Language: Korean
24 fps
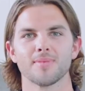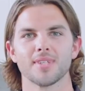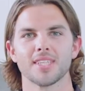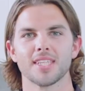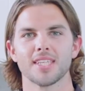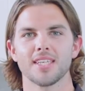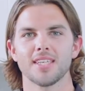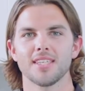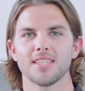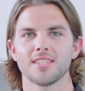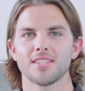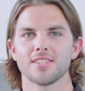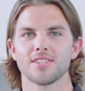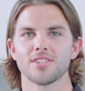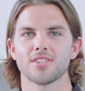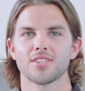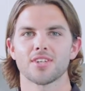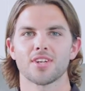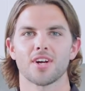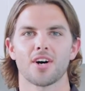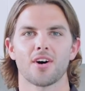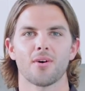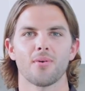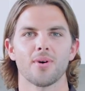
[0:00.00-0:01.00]
방지할 수 있습니다.
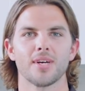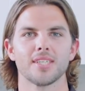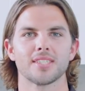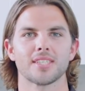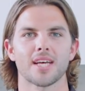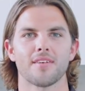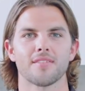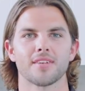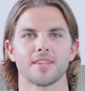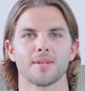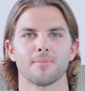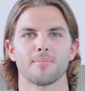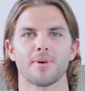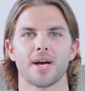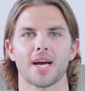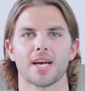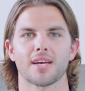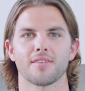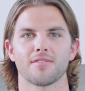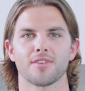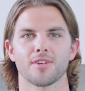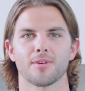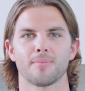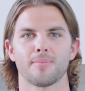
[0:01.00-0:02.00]
깨끗한
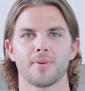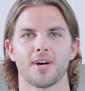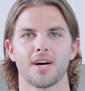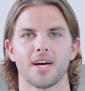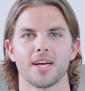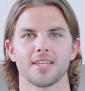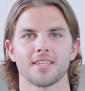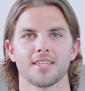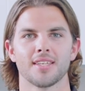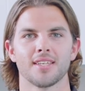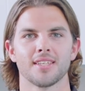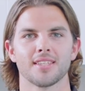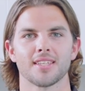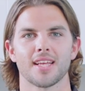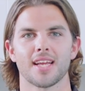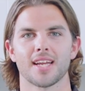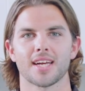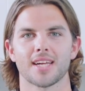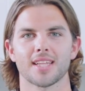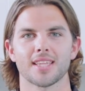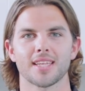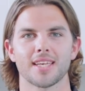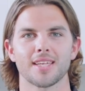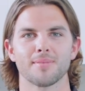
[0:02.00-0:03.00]
기계는
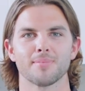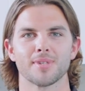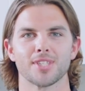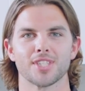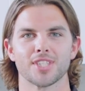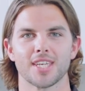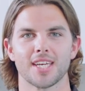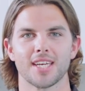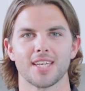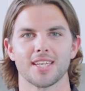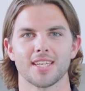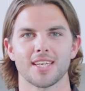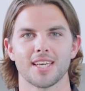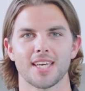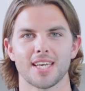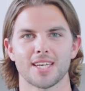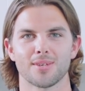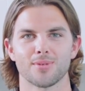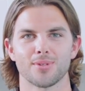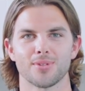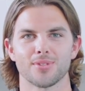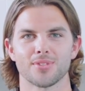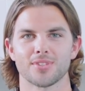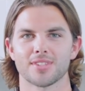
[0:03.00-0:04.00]
깨끗한 커피와 같다는
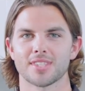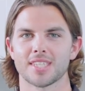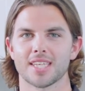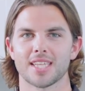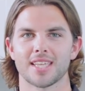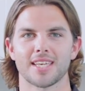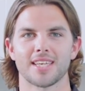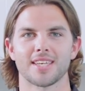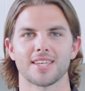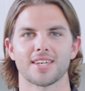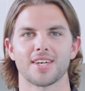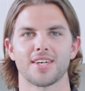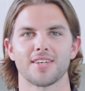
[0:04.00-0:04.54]
점을 항상